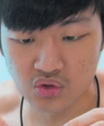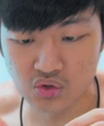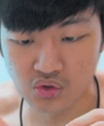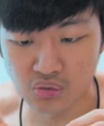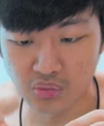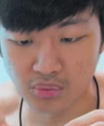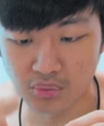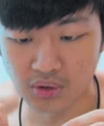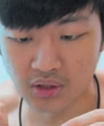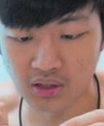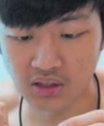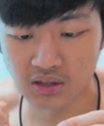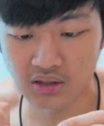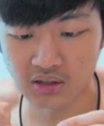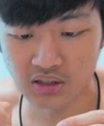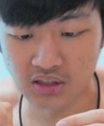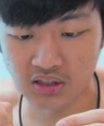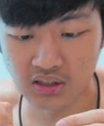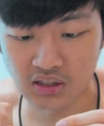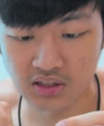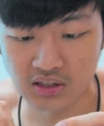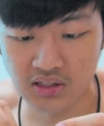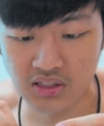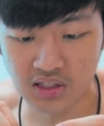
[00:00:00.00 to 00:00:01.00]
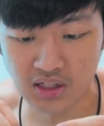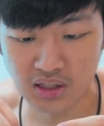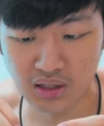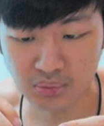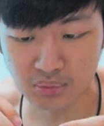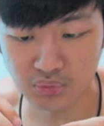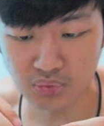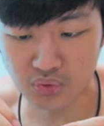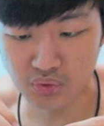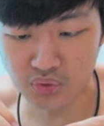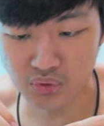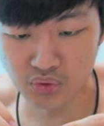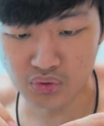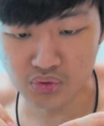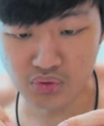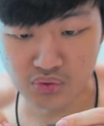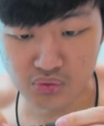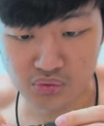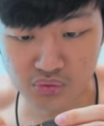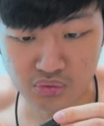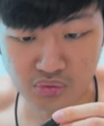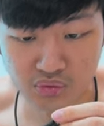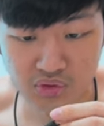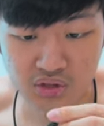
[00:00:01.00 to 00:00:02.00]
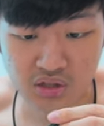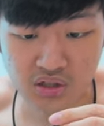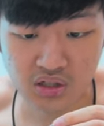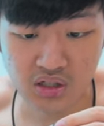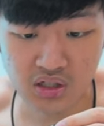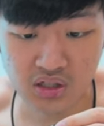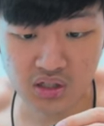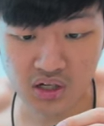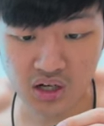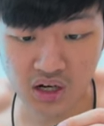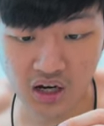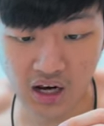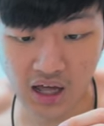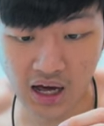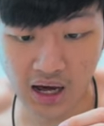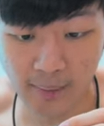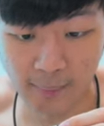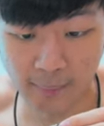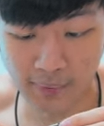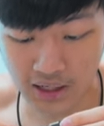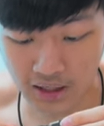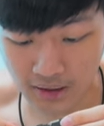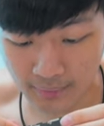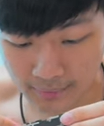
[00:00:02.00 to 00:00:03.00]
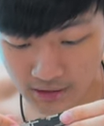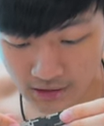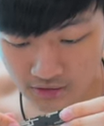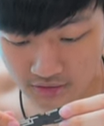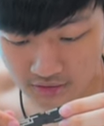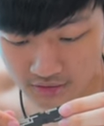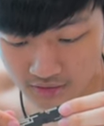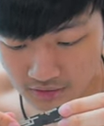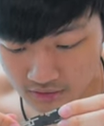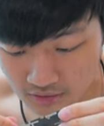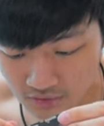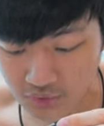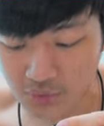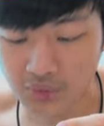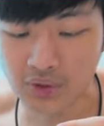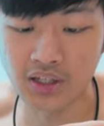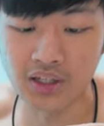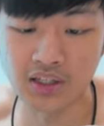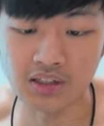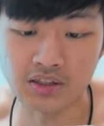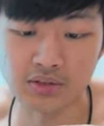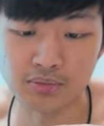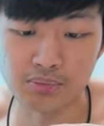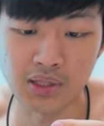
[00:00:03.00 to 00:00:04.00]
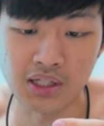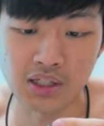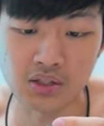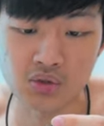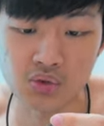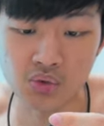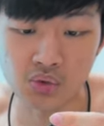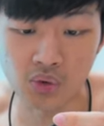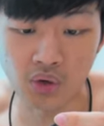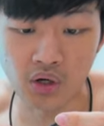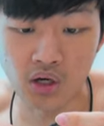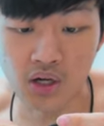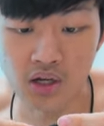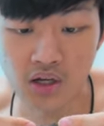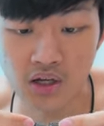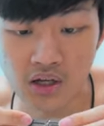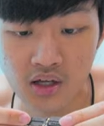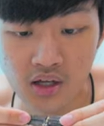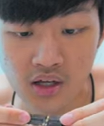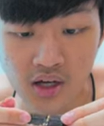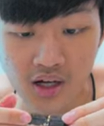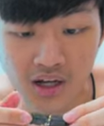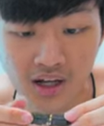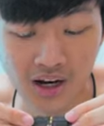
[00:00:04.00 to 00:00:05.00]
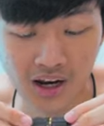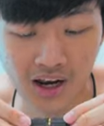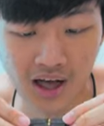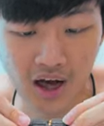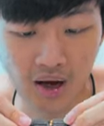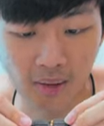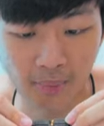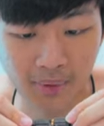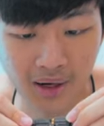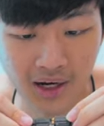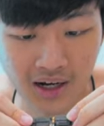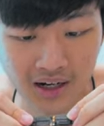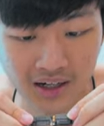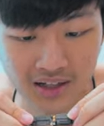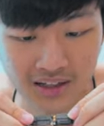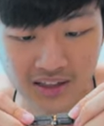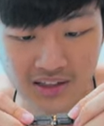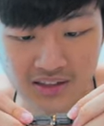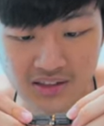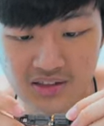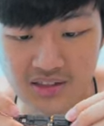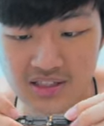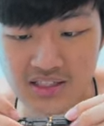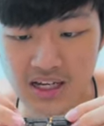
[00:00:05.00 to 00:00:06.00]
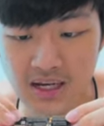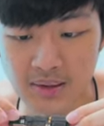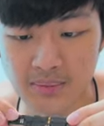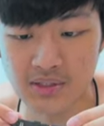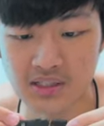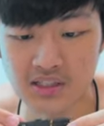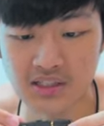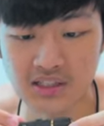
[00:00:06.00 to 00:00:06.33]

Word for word: 是我们的底下模组，就是喇叭吗？对，这没错。那喇叭跟下面